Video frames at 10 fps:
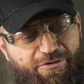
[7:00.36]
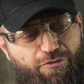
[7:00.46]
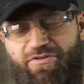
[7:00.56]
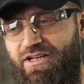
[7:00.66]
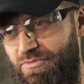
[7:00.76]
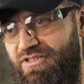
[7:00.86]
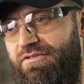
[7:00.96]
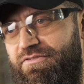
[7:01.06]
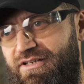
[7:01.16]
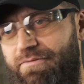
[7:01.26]
его в армии
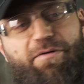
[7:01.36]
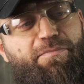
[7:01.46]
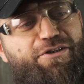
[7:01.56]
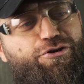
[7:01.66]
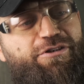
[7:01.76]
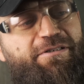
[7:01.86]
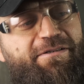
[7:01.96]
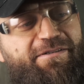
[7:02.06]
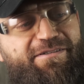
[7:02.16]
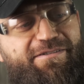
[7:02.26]
назвали папаша,
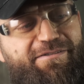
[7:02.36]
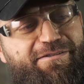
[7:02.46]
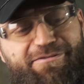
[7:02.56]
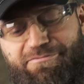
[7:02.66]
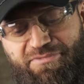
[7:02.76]
а,